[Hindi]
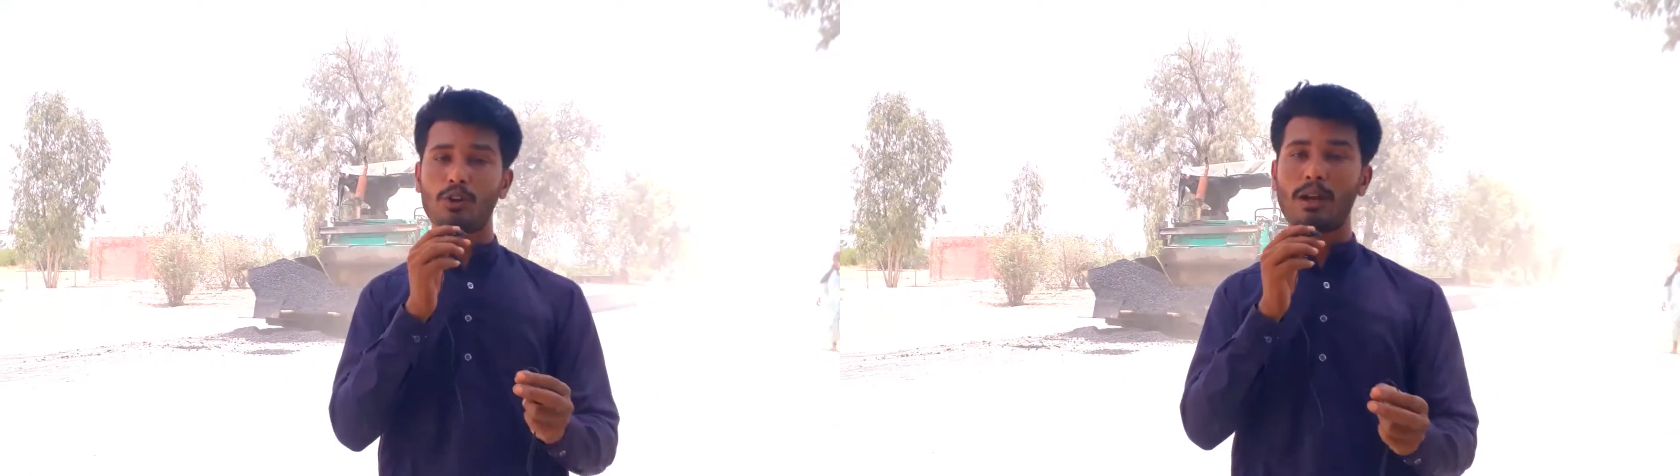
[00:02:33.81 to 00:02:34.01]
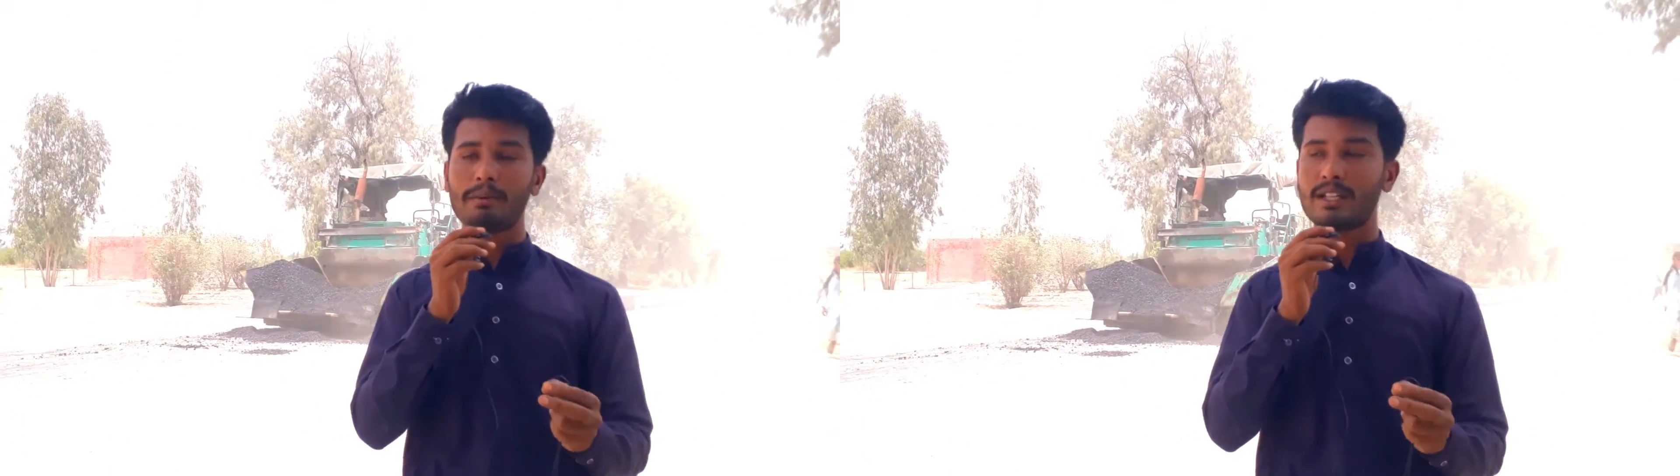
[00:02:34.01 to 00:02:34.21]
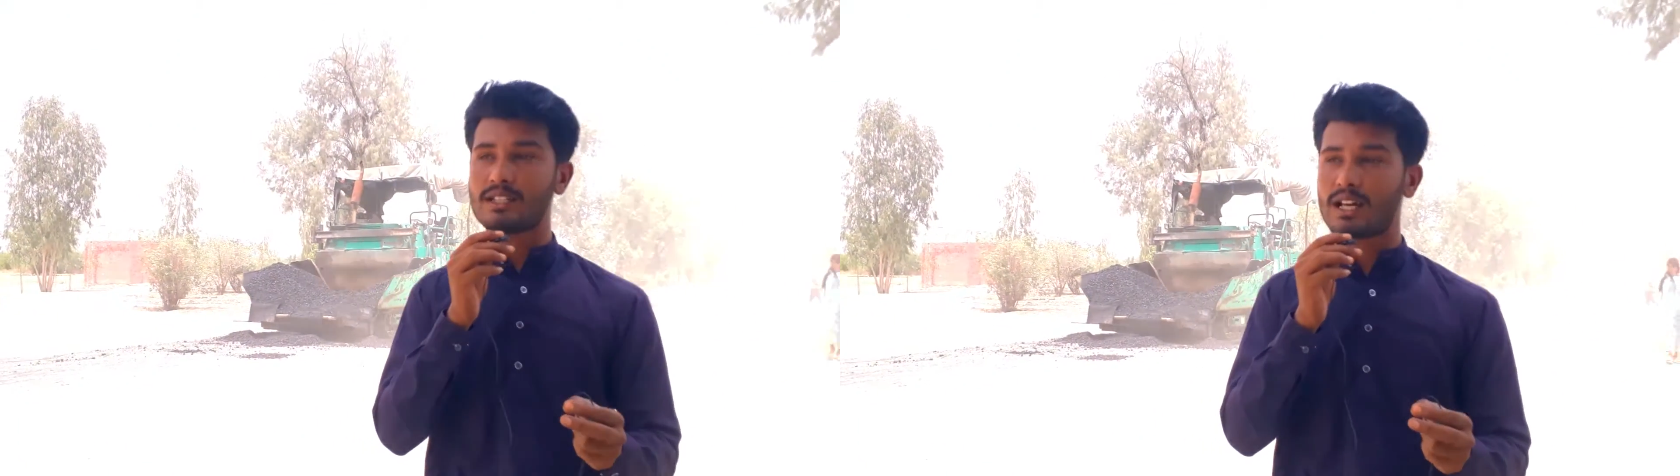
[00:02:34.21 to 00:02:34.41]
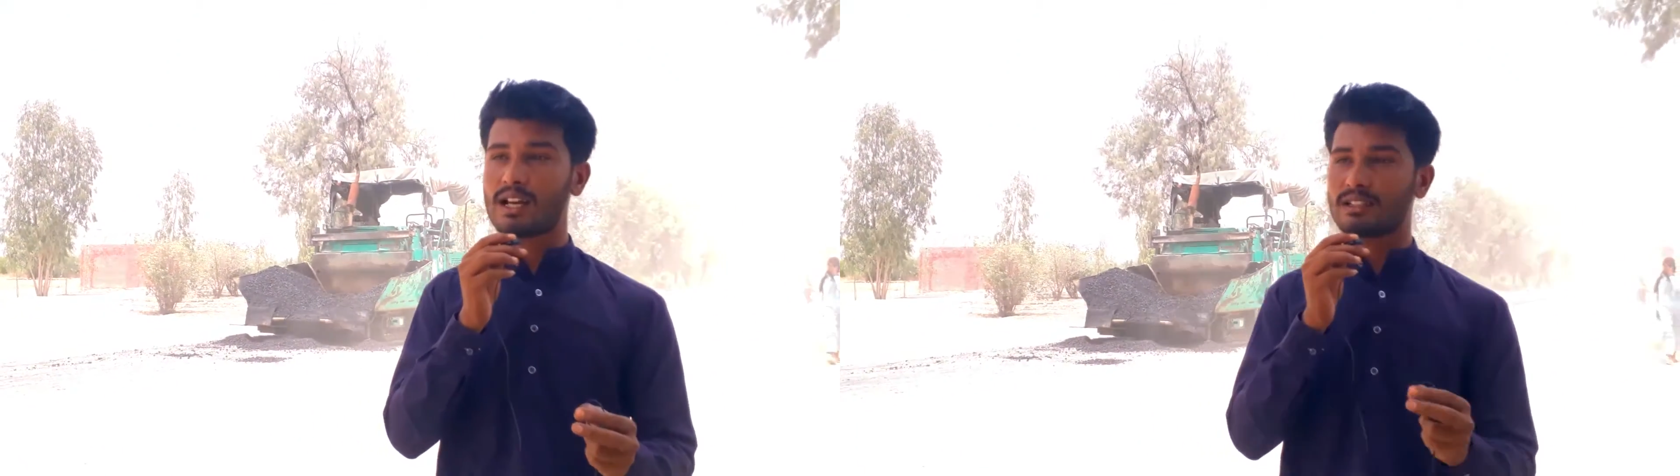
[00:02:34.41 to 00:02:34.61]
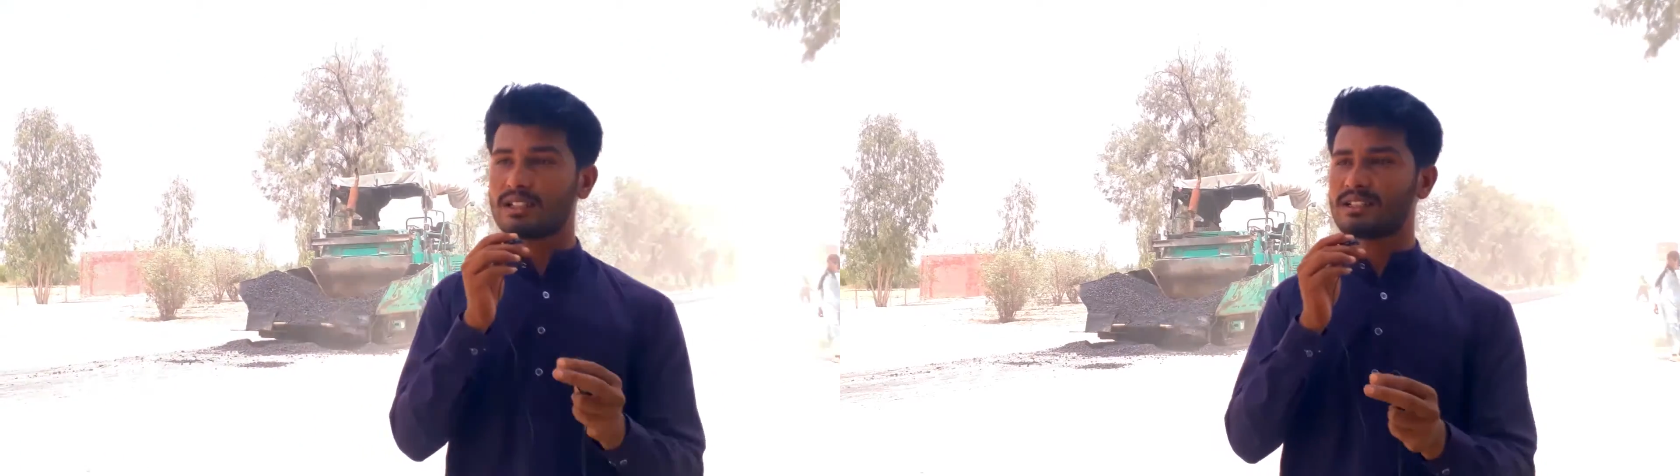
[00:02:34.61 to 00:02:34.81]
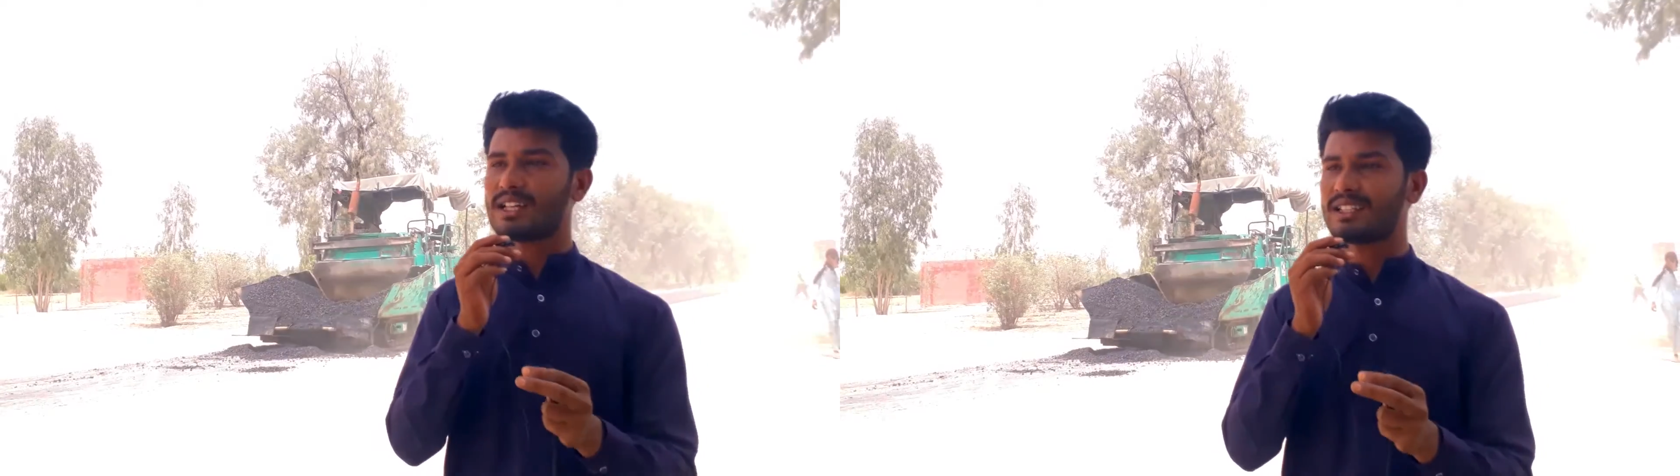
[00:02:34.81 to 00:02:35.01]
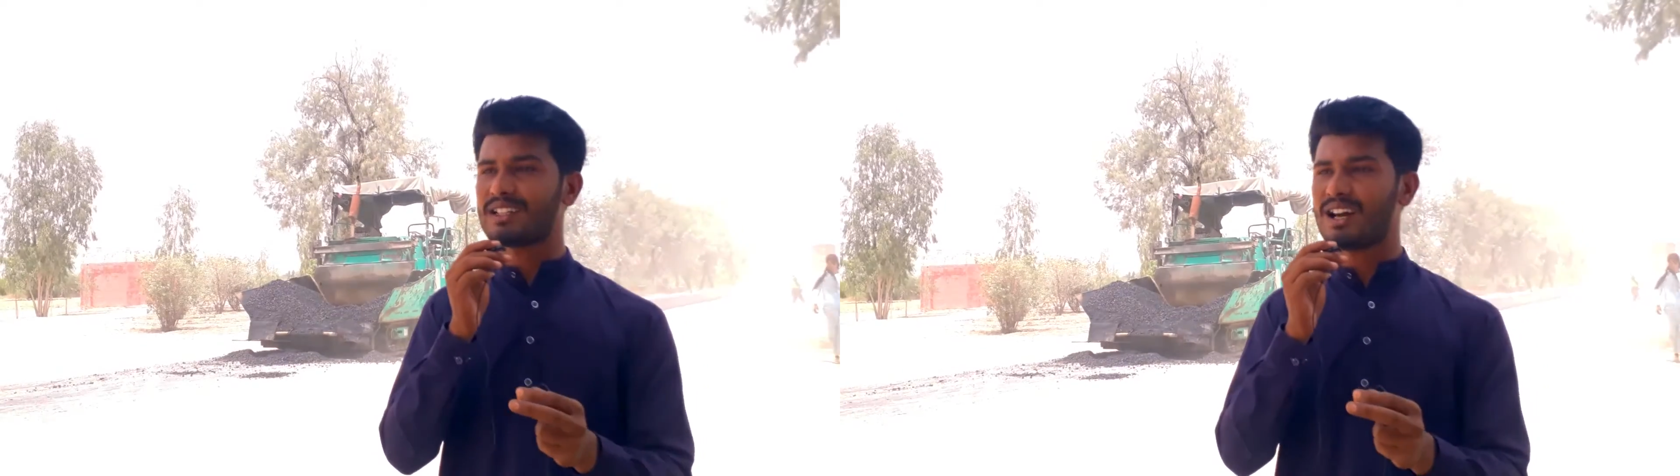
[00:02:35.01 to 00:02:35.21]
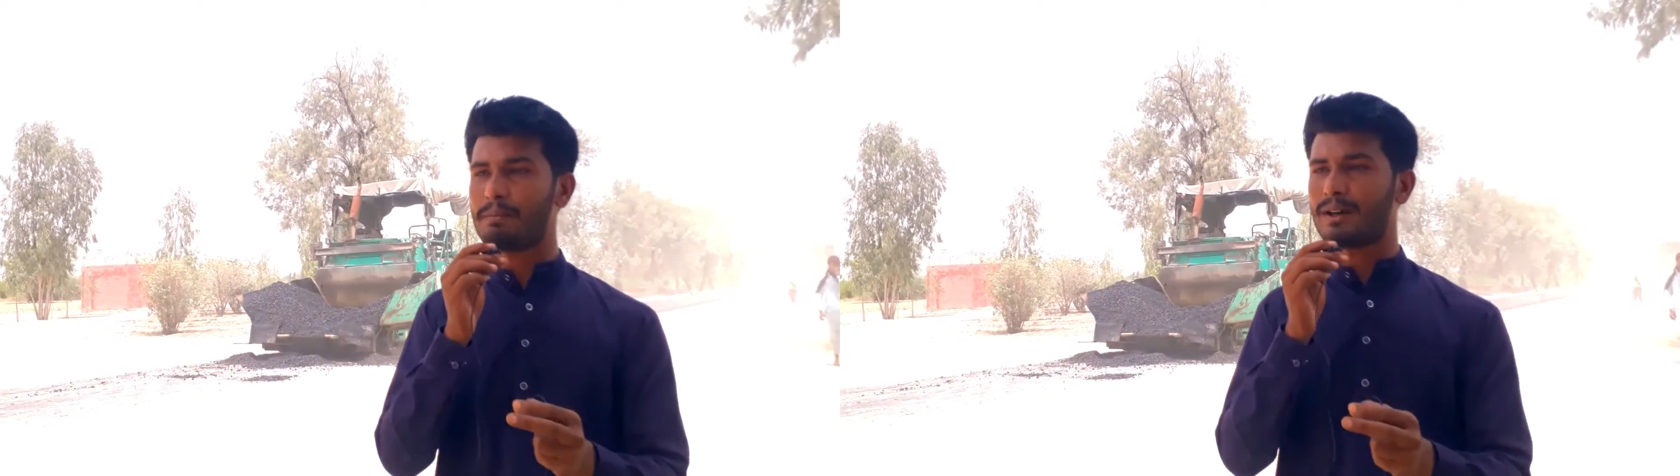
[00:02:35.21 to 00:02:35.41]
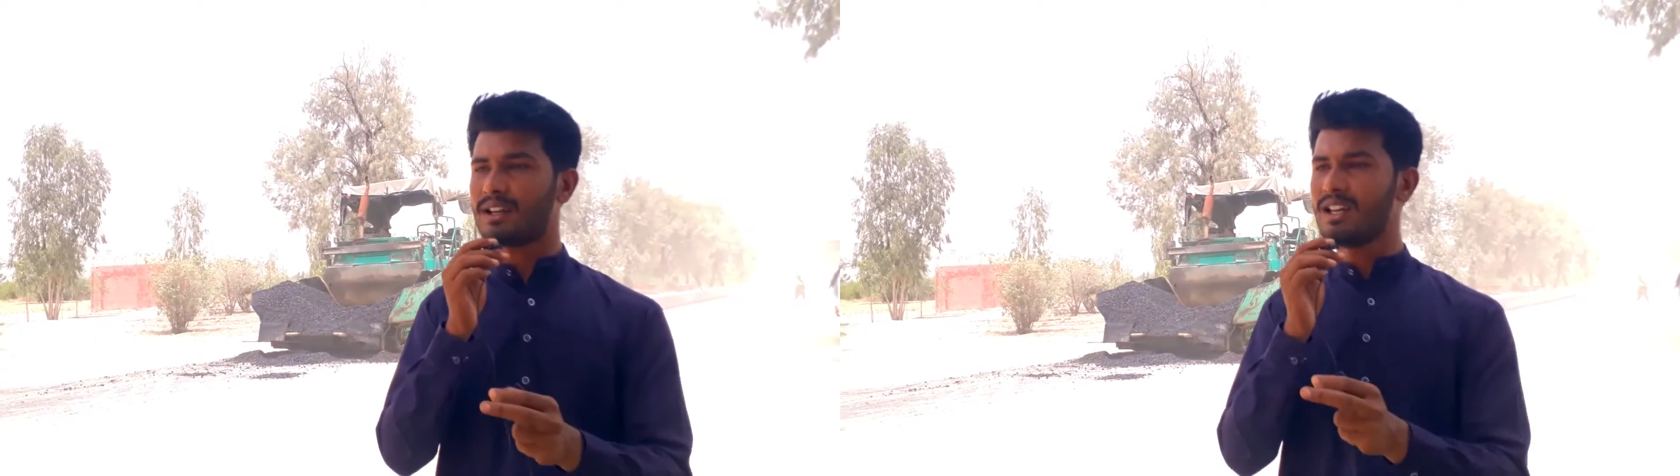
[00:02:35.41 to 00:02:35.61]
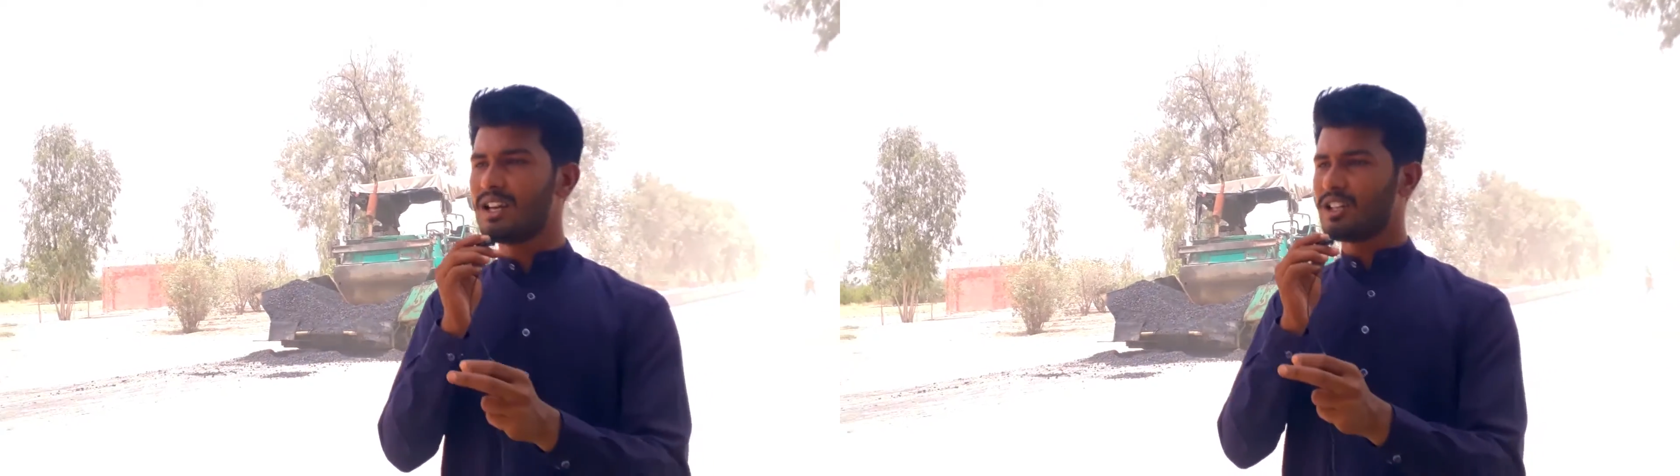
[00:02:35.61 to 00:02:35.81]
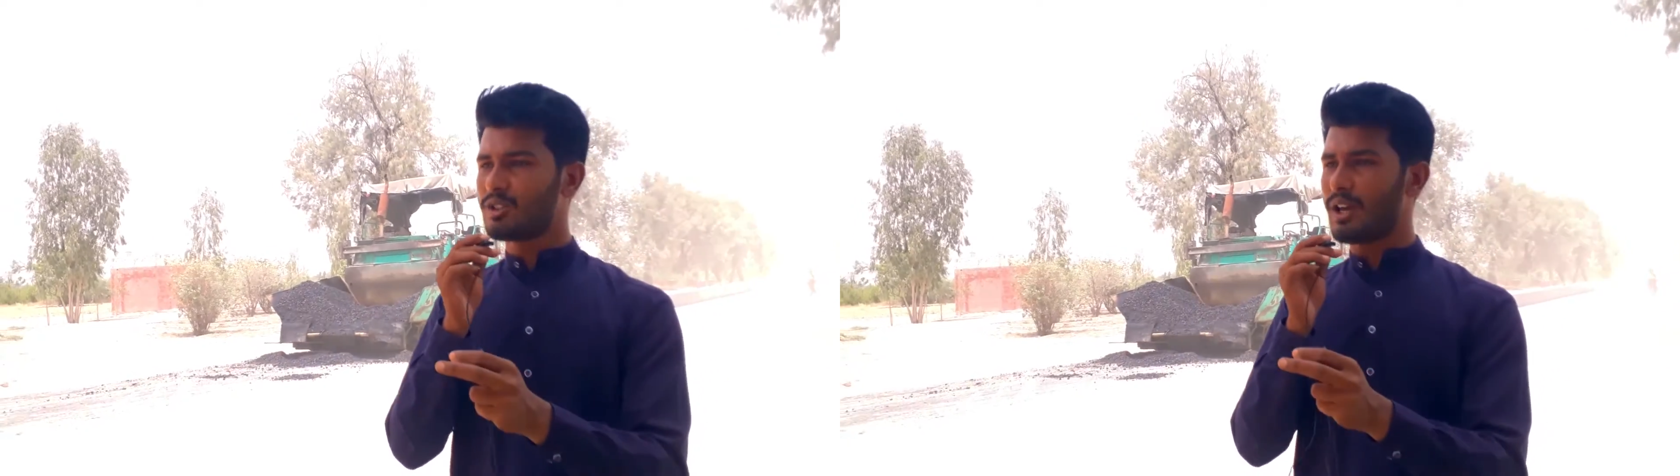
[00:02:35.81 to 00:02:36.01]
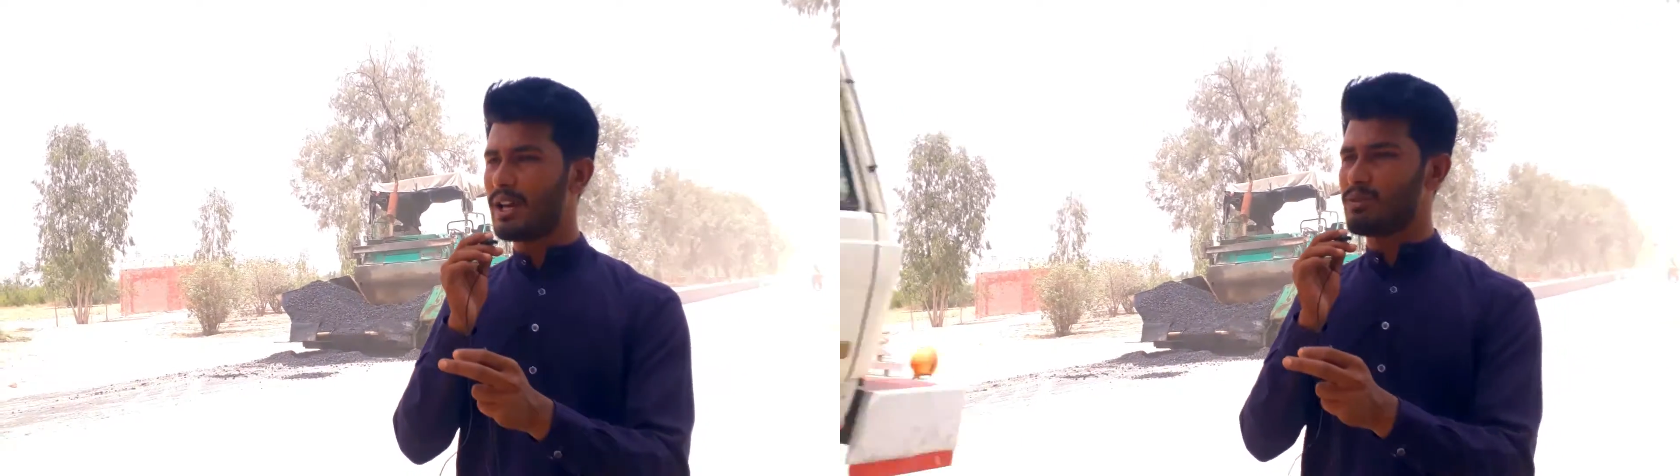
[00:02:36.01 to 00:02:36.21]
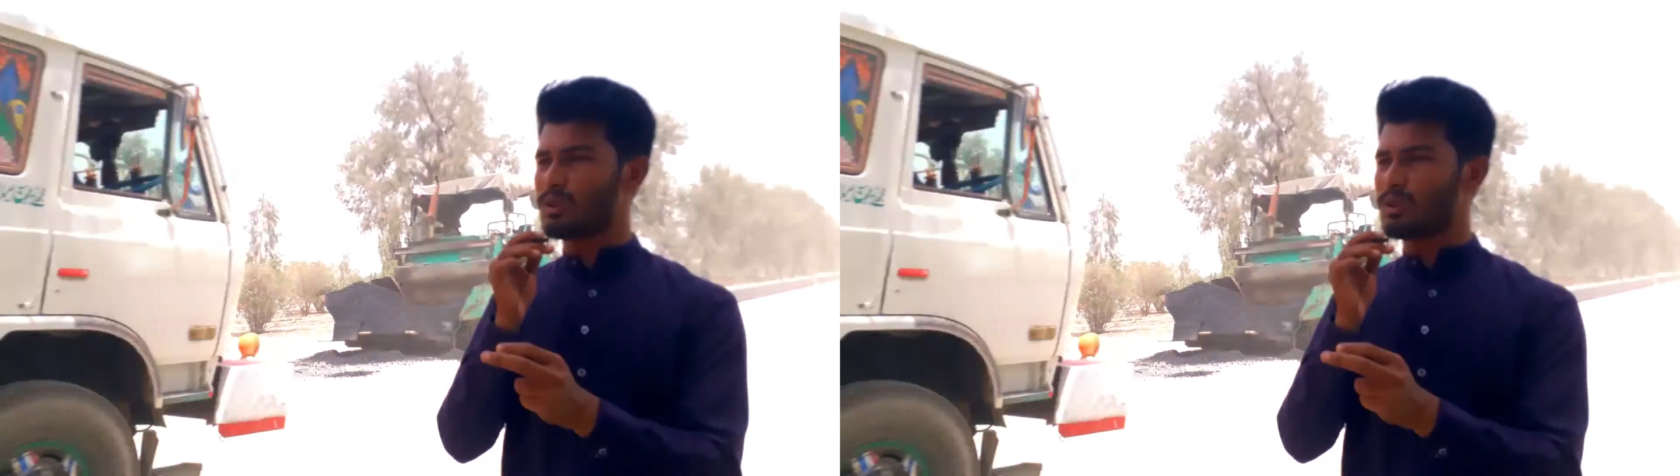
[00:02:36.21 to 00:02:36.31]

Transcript: बोला भी नहीं जा रहा इतनी ज़्यादा यहाँ पर जो है